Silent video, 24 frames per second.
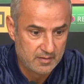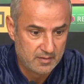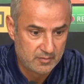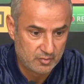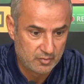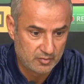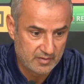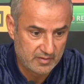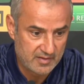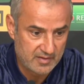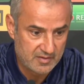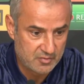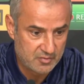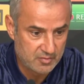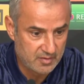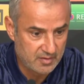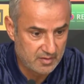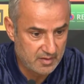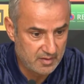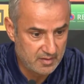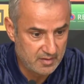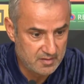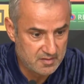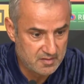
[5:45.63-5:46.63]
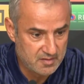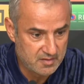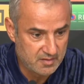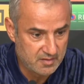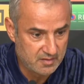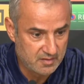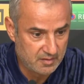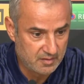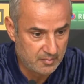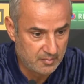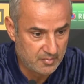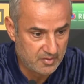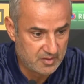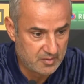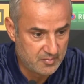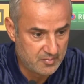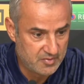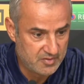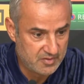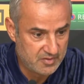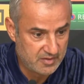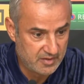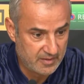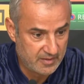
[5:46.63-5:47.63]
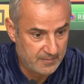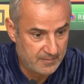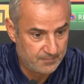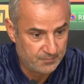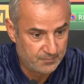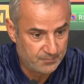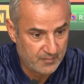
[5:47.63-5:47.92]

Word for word: Rotasyona gelince de tabii ki biz de